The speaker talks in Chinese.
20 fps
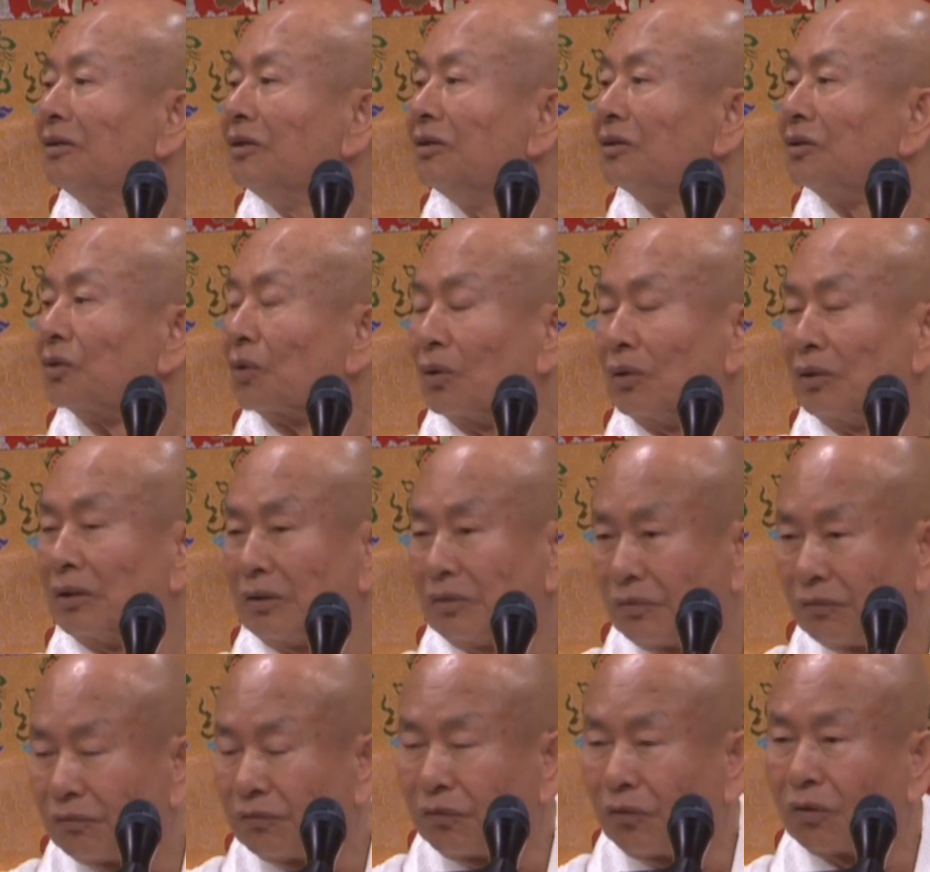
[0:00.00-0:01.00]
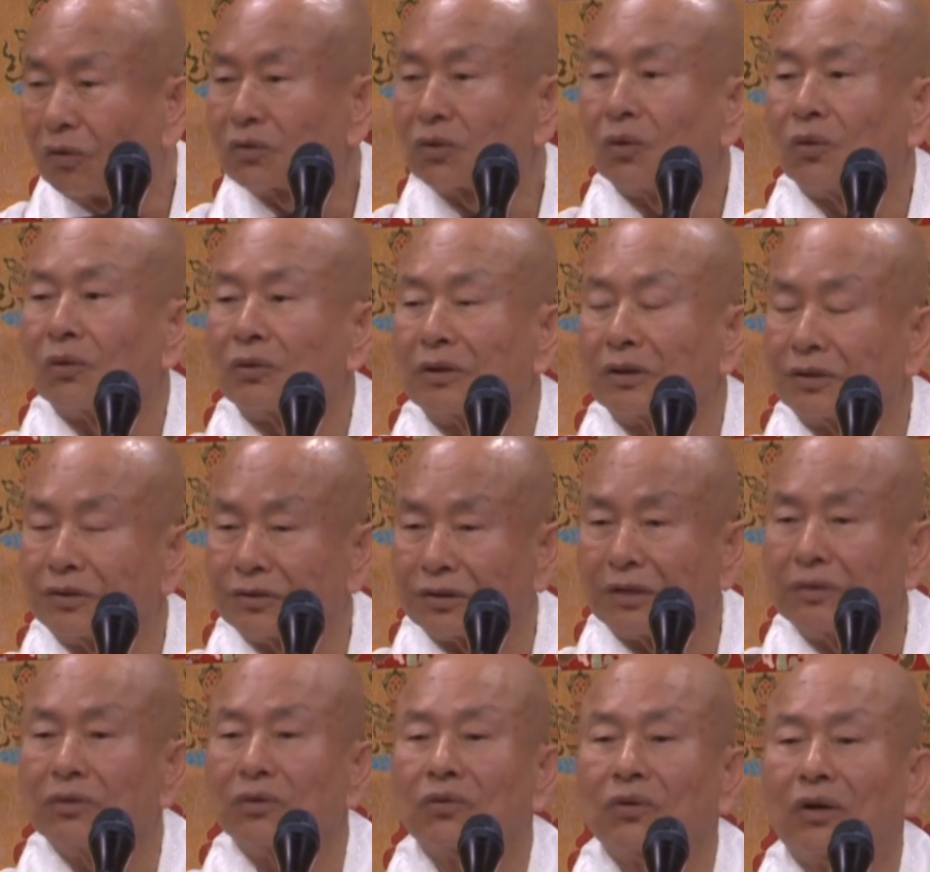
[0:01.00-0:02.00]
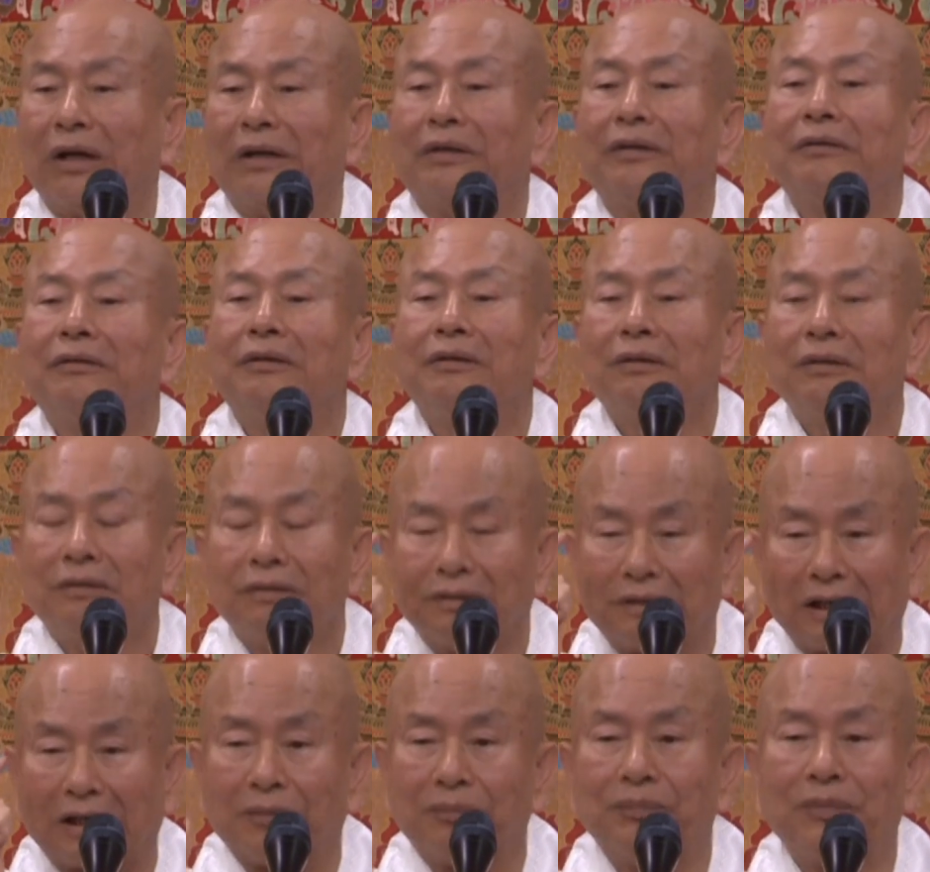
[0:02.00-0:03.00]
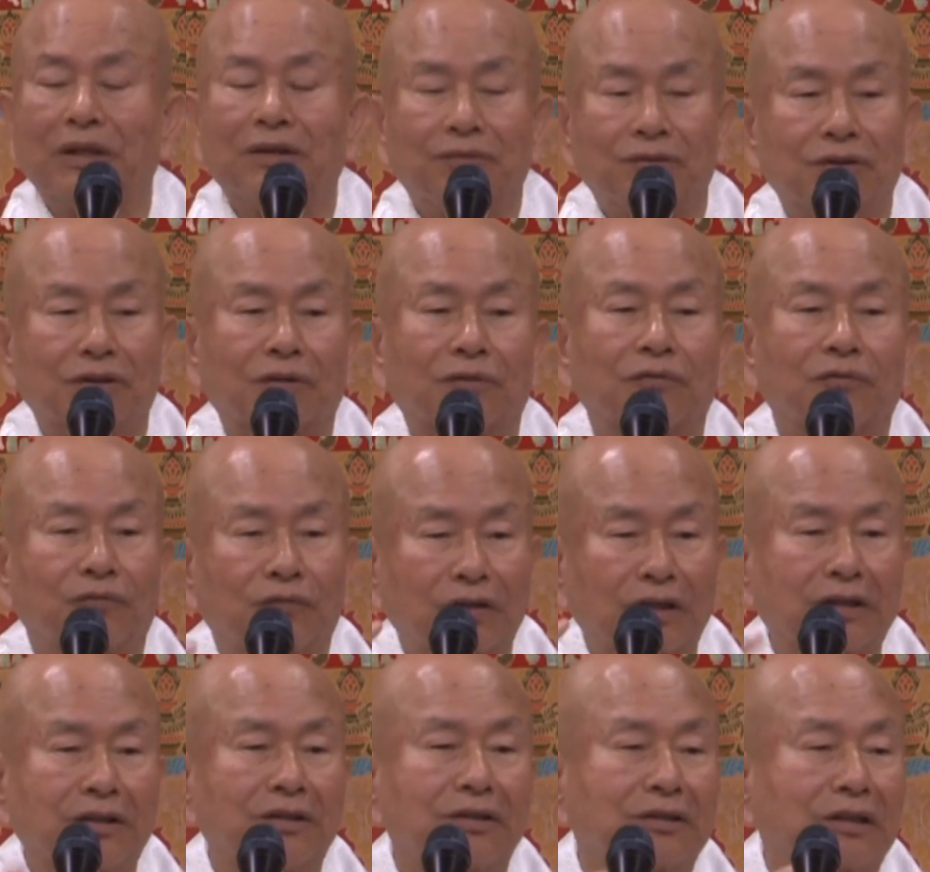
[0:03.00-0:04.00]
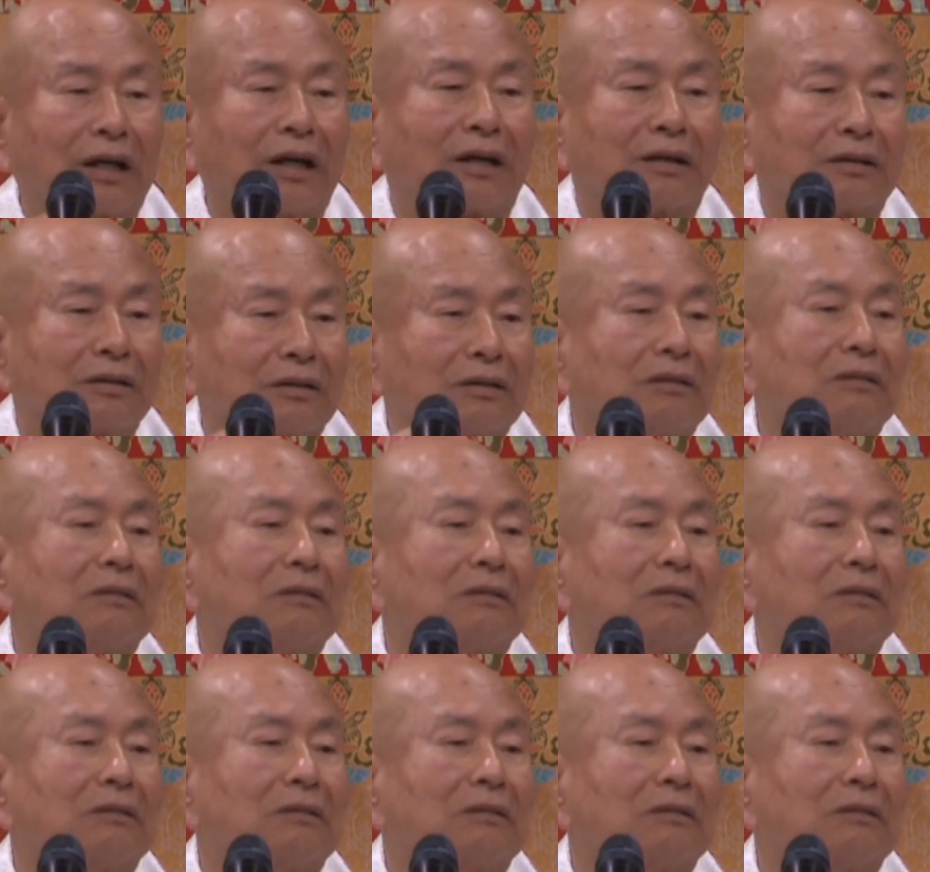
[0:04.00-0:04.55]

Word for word: 所以佛陀的僧团才变成非常的